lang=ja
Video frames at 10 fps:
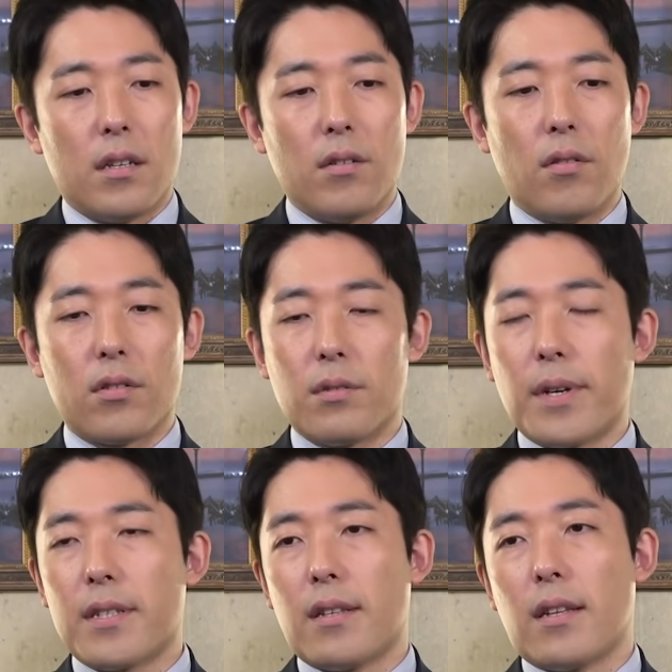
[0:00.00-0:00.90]
ローン組
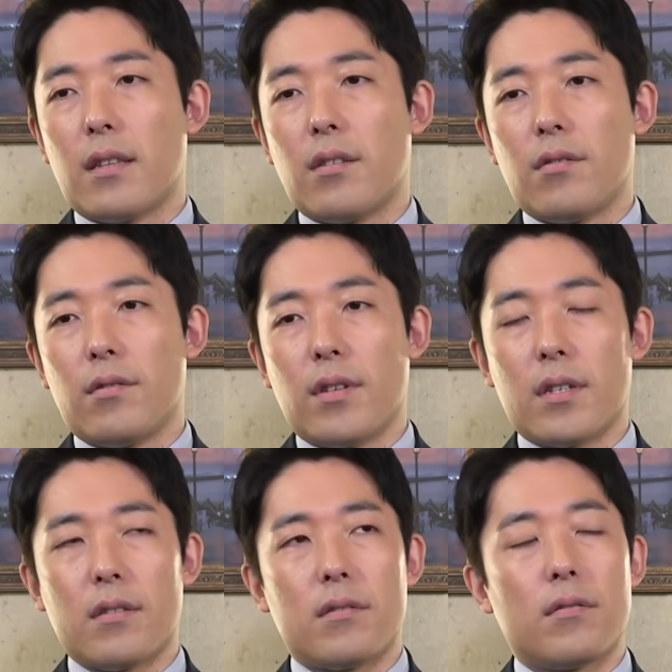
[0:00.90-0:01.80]
ませたっていう
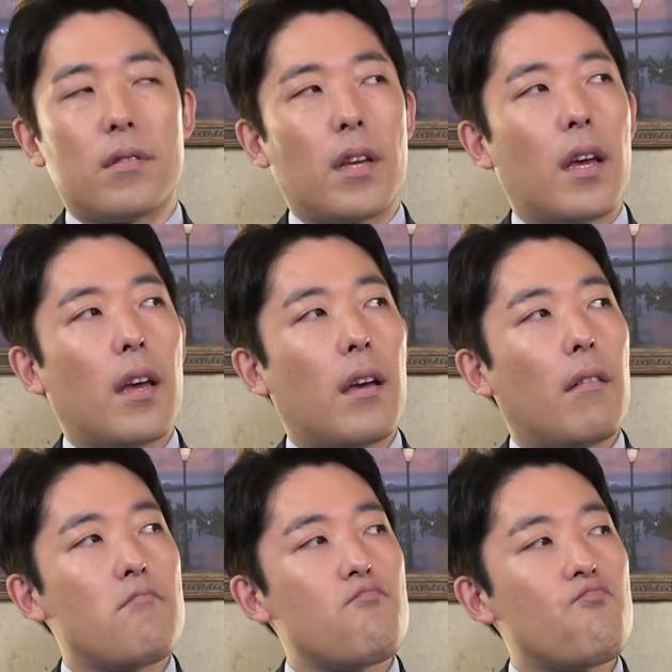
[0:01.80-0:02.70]
やつですよね
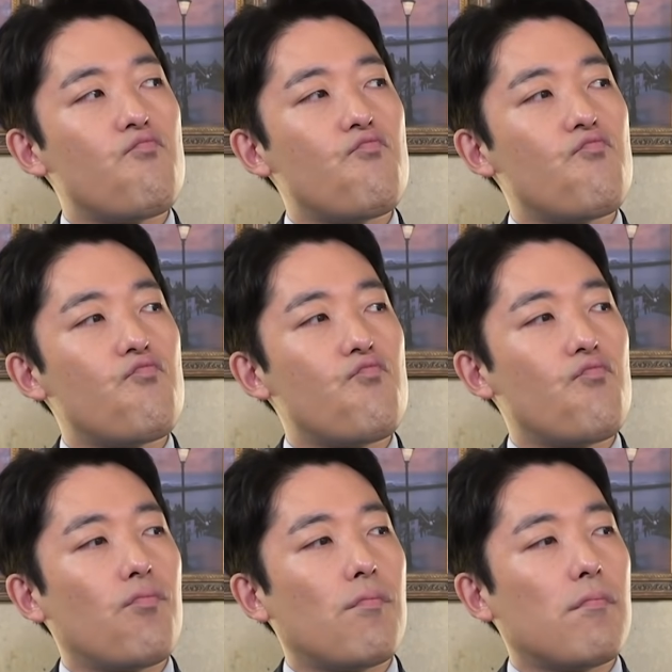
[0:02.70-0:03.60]
う
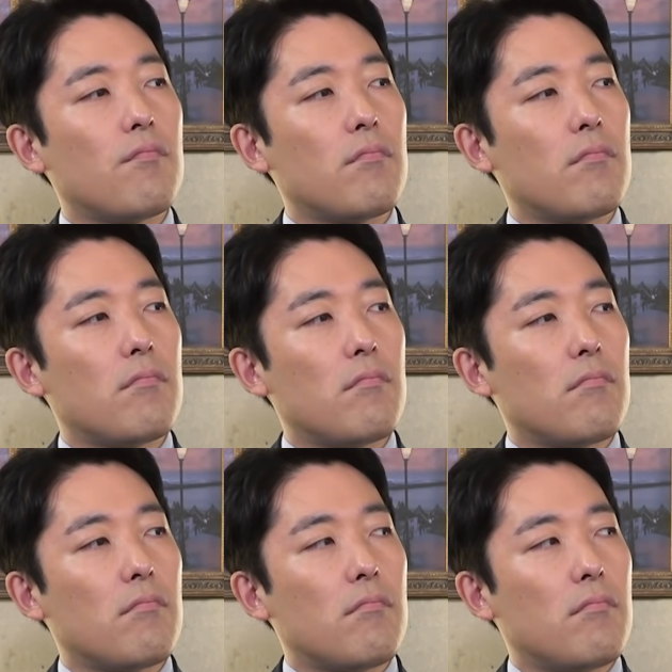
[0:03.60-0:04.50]
ん
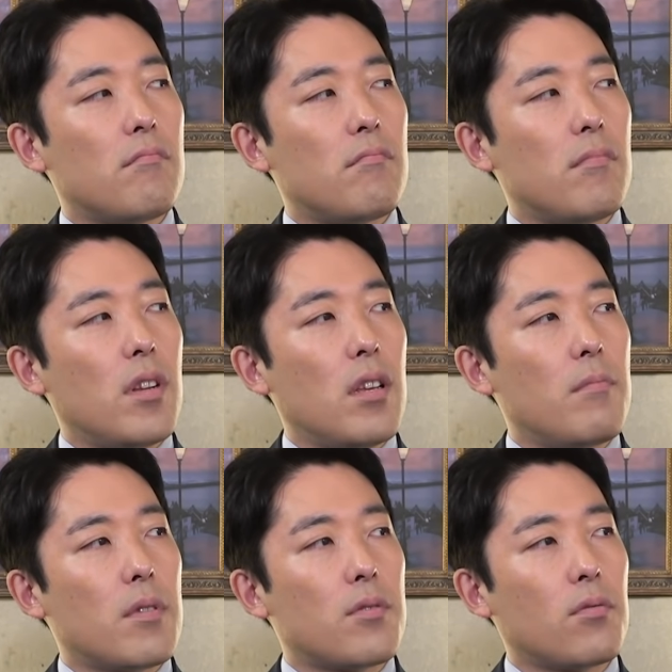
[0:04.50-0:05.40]

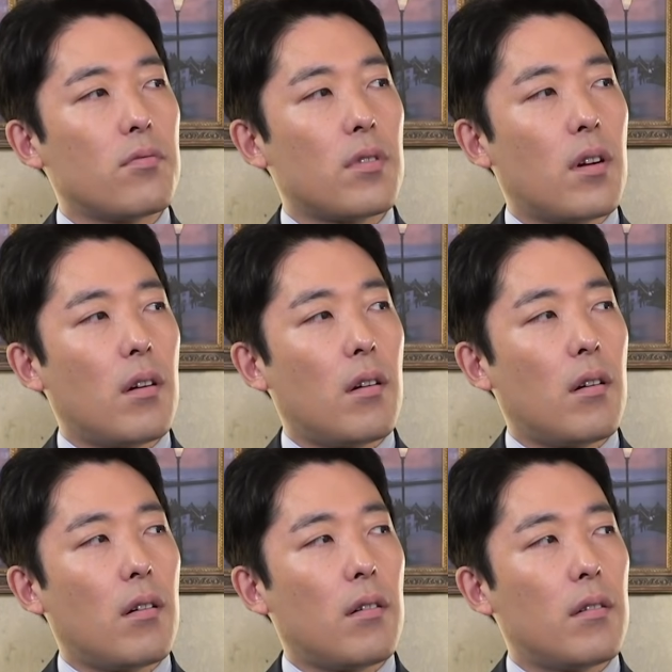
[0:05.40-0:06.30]
リーマンショックな
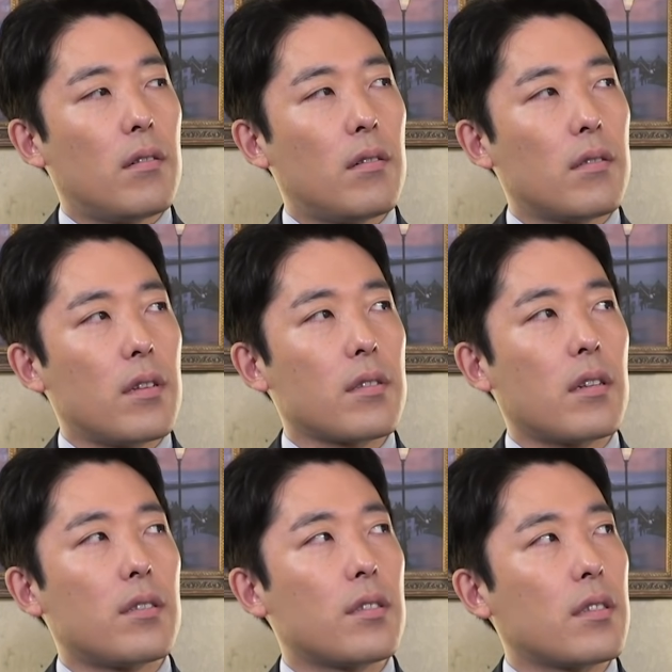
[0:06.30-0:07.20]
あ確
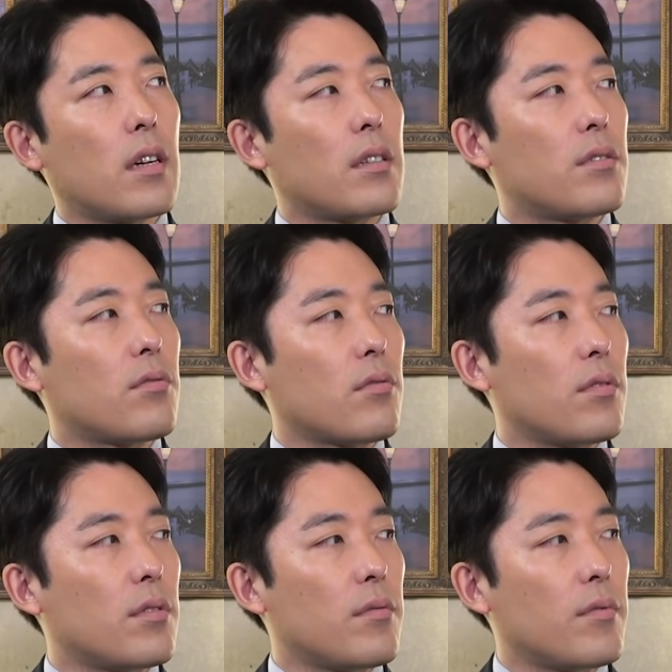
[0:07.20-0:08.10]
かにしっかり知っと
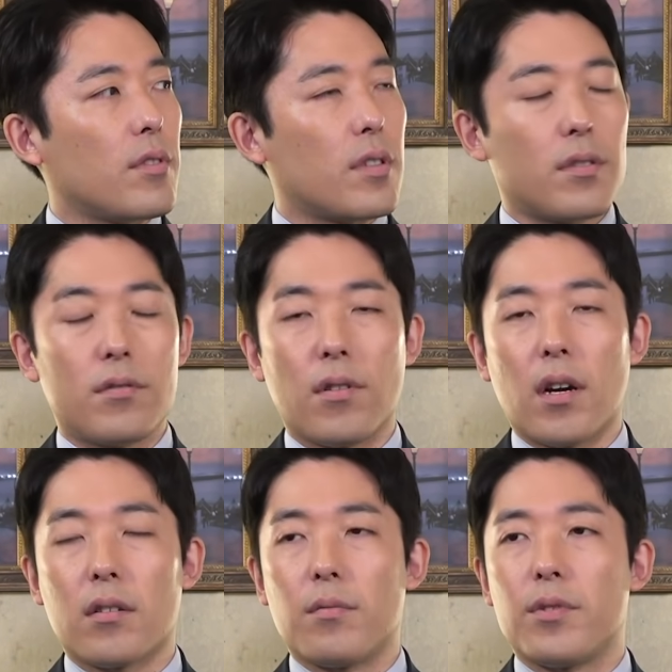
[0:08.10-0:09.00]
く必要
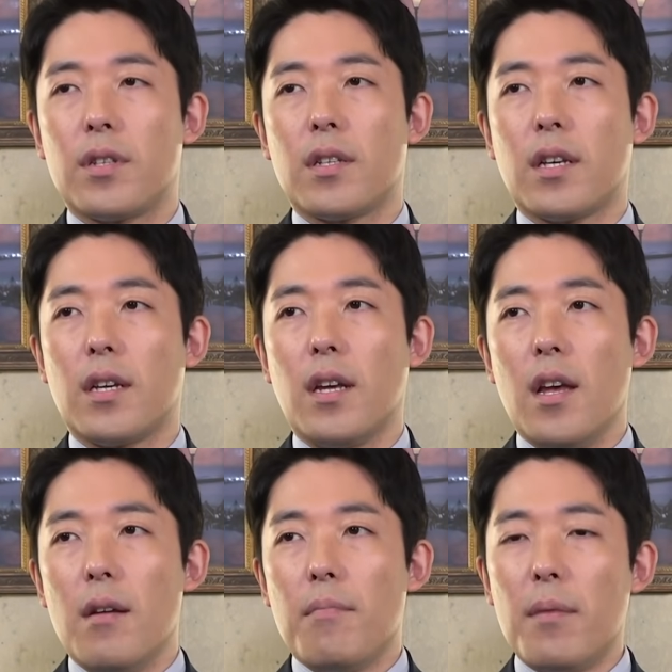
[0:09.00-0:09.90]
があるかもしれない
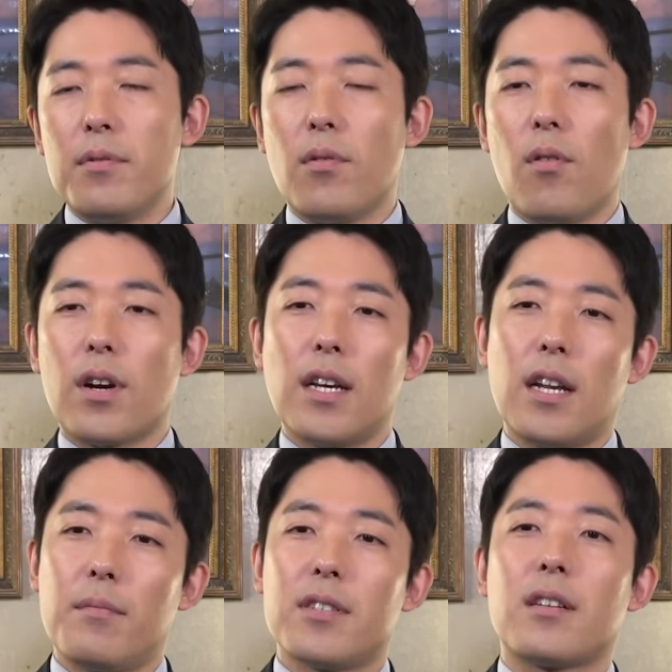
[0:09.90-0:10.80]
バブル崩壊
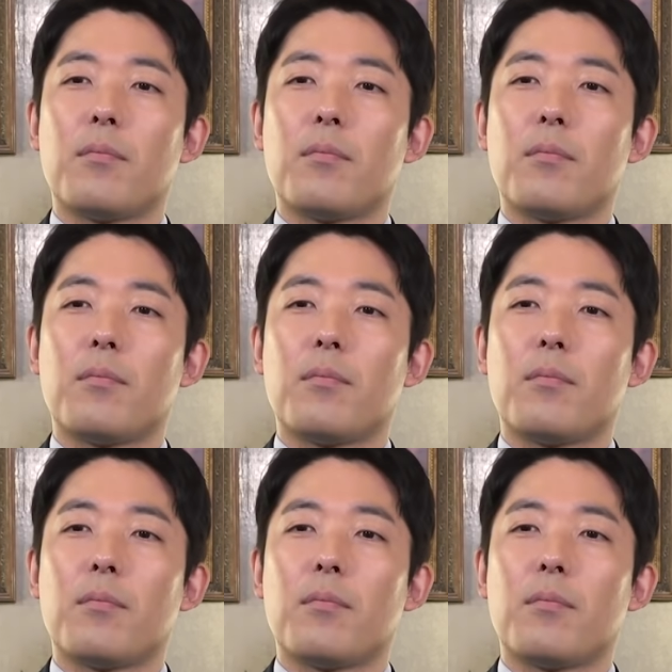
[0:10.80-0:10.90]
やりまし